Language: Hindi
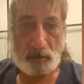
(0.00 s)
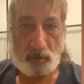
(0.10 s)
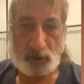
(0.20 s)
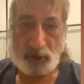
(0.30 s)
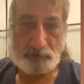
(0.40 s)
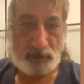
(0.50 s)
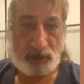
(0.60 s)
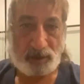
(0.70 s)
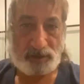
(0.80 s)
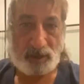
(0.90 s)
मुझे अपने
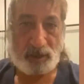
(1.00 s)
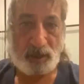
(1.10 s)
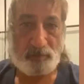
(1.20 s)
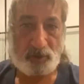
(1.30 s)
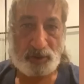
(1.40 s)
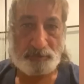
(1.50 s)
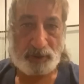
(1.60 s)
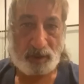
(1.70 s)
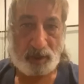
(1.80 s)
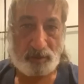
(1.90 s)
घर जाना है मुझे
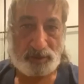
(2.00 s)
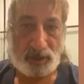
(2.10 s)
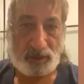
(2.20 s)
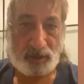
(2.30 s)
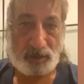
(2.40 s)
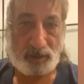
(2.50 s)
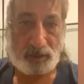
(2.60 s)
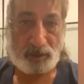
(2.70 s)
अपने गांव जाना है